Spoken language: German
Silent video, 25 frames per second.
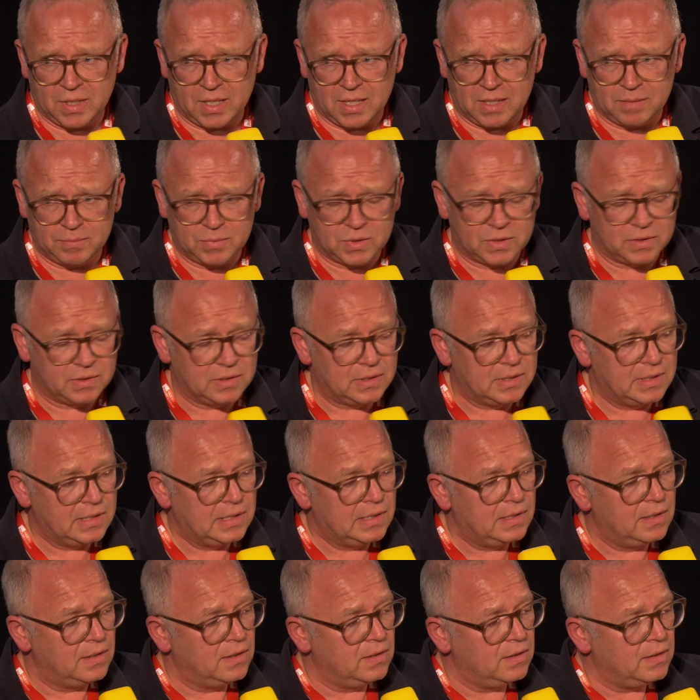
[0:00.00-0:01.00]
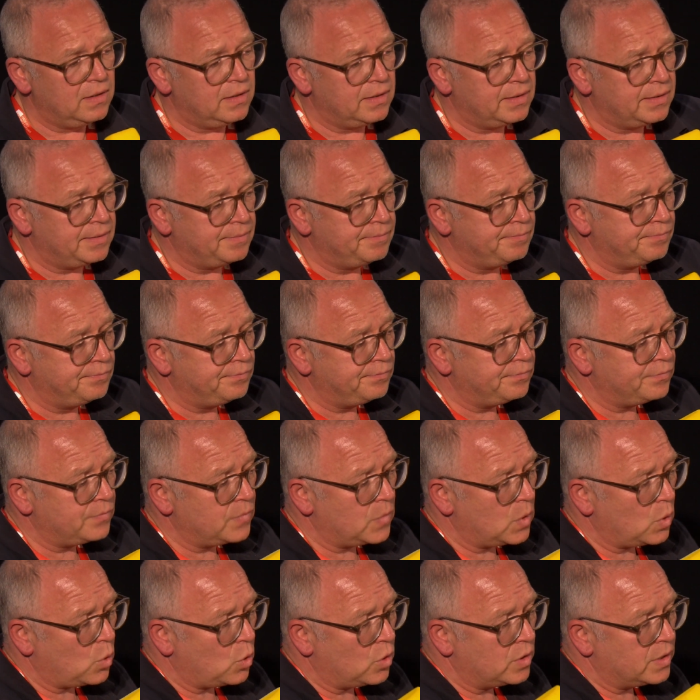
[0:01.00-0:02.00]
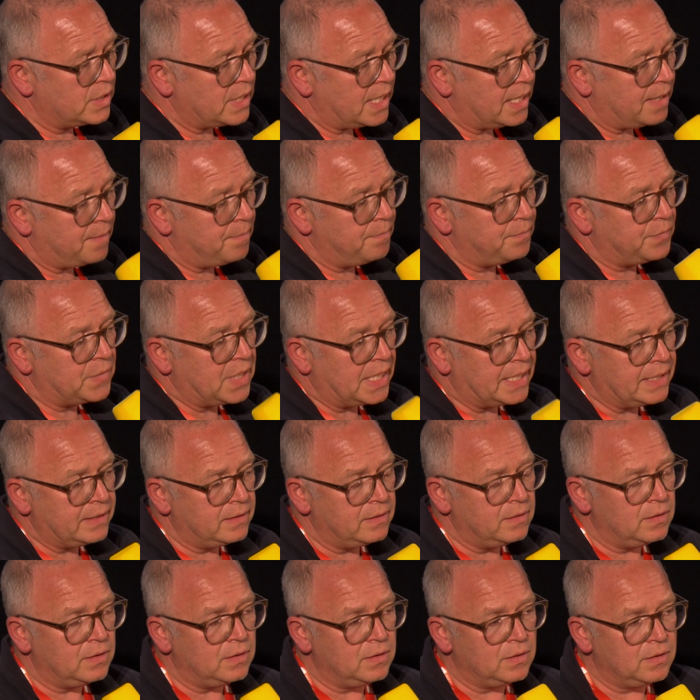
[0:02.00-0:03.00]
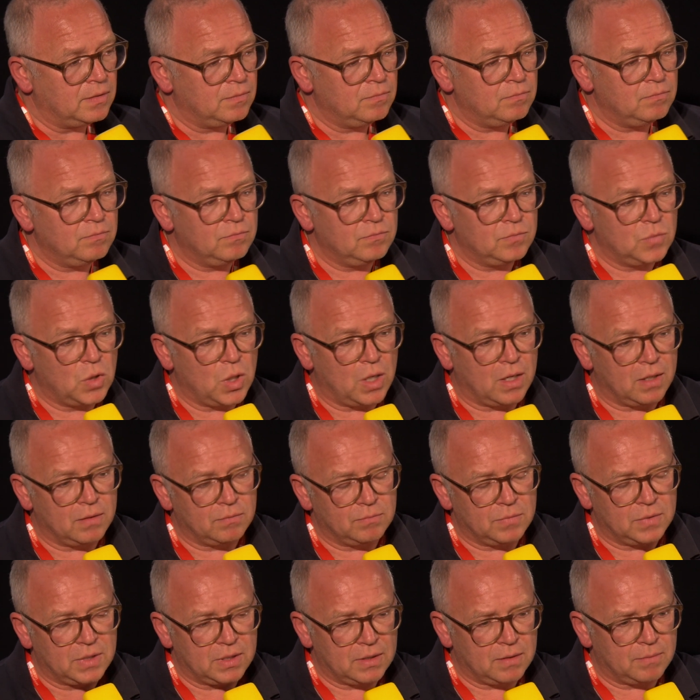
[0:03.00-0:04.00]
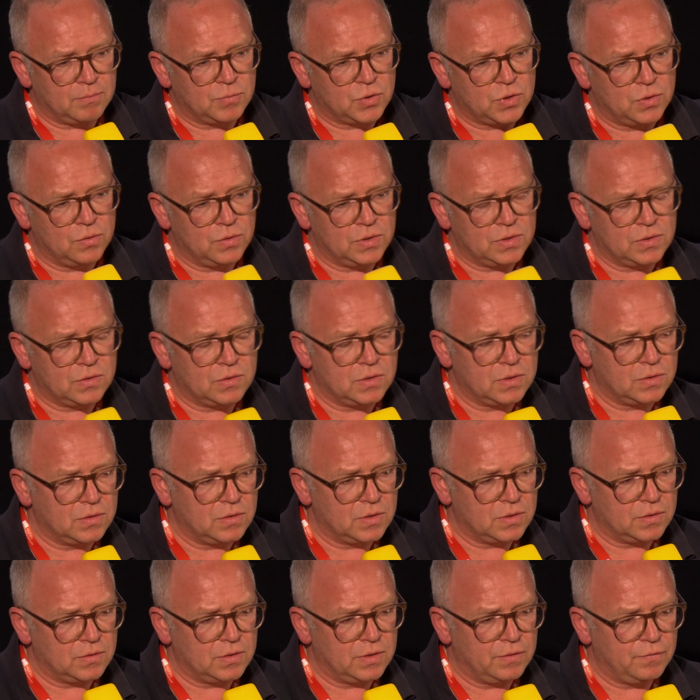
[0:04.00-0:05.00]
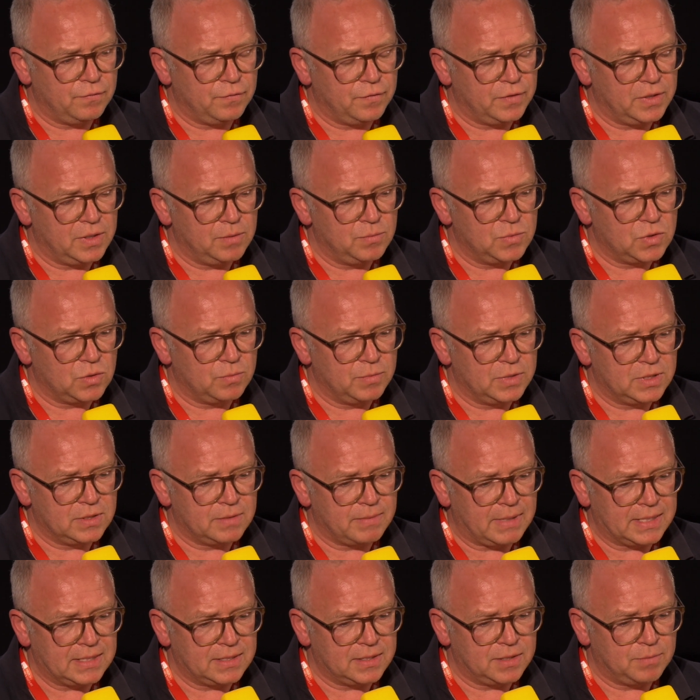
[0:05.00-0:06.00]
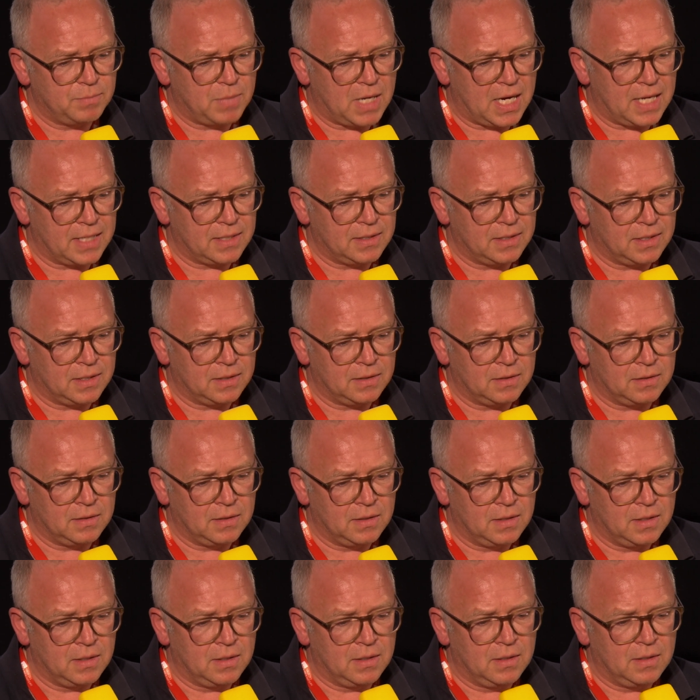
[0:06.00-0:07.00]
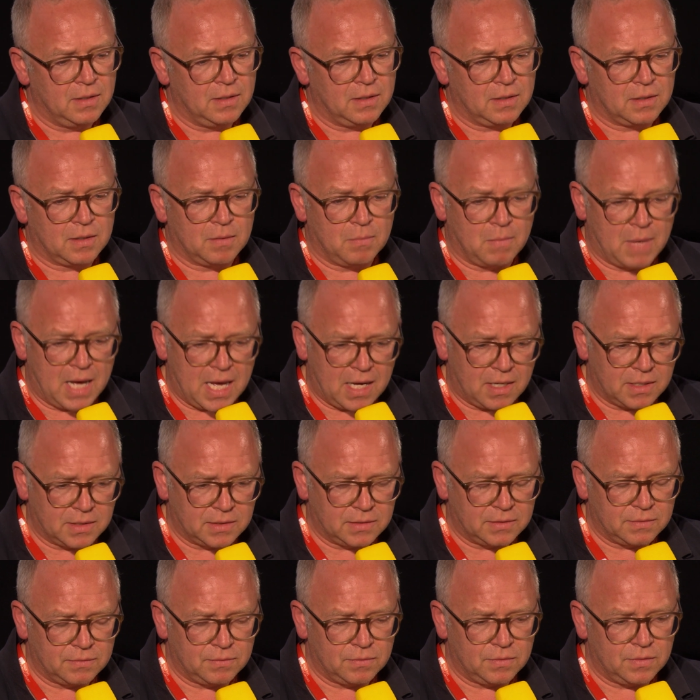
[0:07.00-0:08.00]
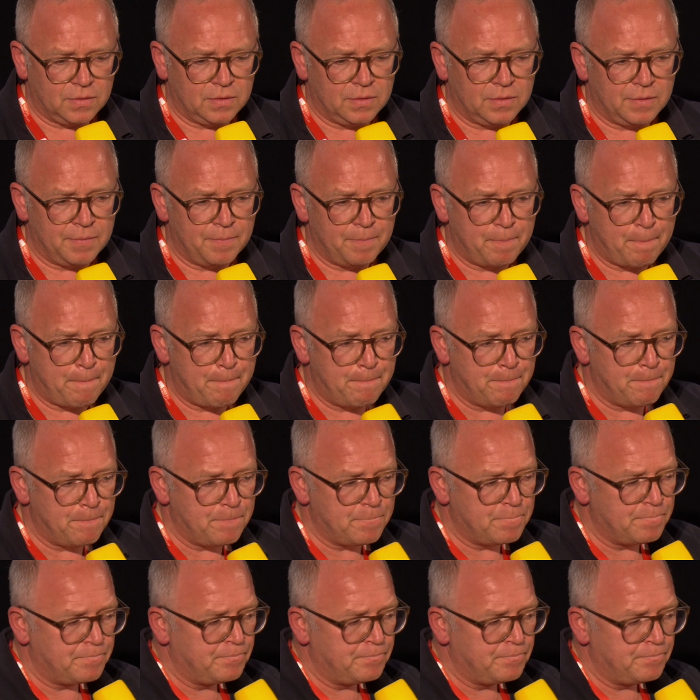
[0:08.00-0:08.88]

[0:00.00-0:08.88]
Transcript: gehabt ähm, und haben dann ähm, ja, am Schluss das, das, den Film so mit 20 Partnern gemacht, ähm,